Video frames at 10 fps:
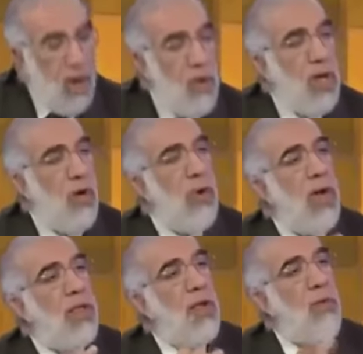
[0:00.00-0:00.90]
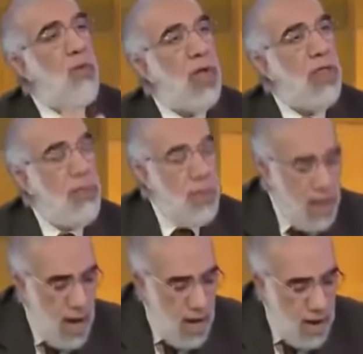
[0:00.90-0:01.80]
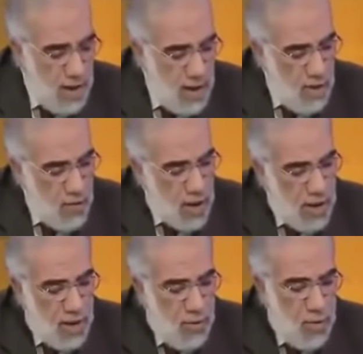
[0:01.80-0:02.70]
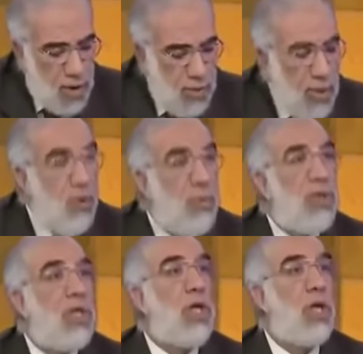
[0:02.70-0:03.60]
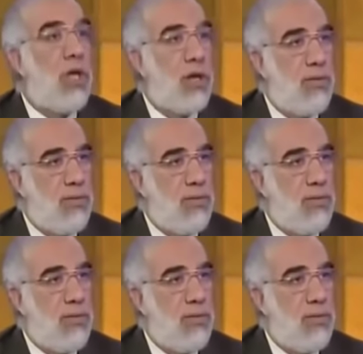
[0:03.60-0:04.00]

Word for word: ويل يومئذ للمكذبين الذين يكذبون بيوم الدين